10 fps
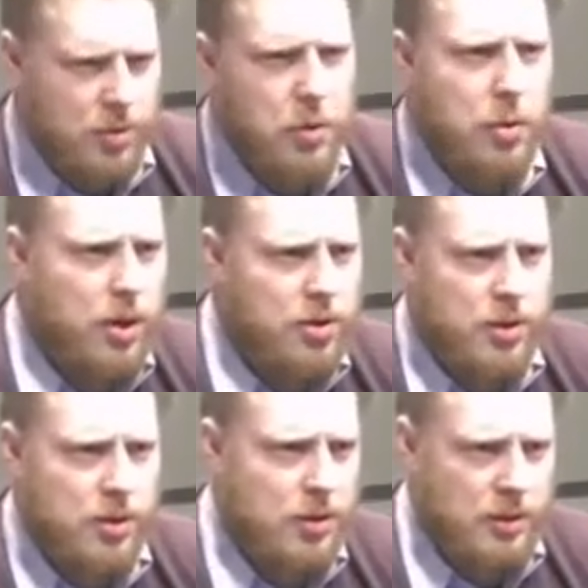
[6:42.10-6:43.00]
w ogóle, że
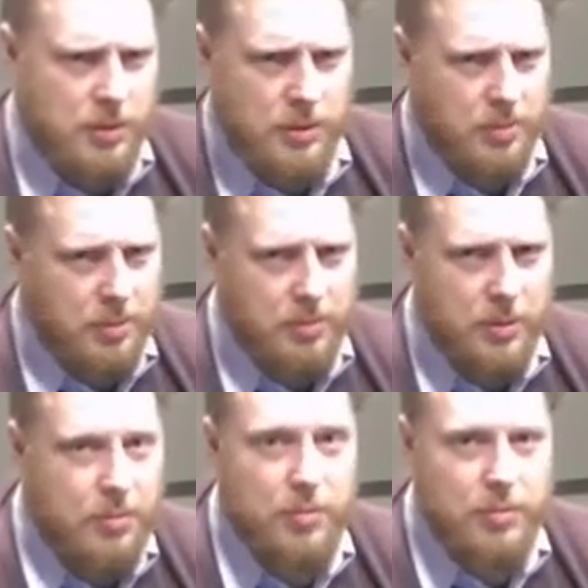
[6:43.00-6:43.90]
no,
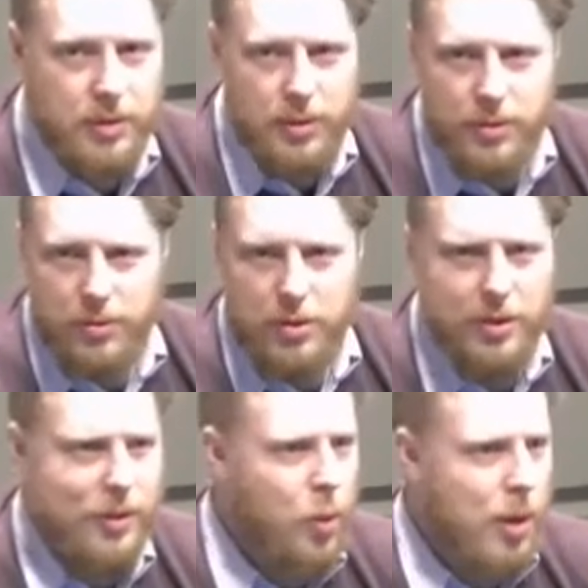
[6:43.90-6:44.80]
Wojciech
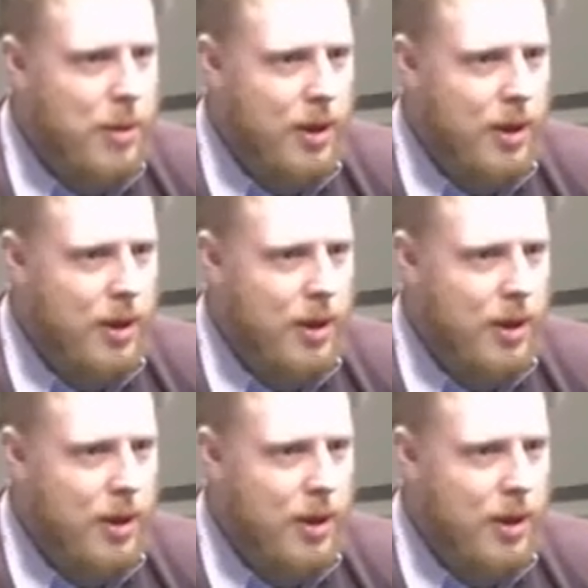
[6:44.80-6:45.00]
Soługa ma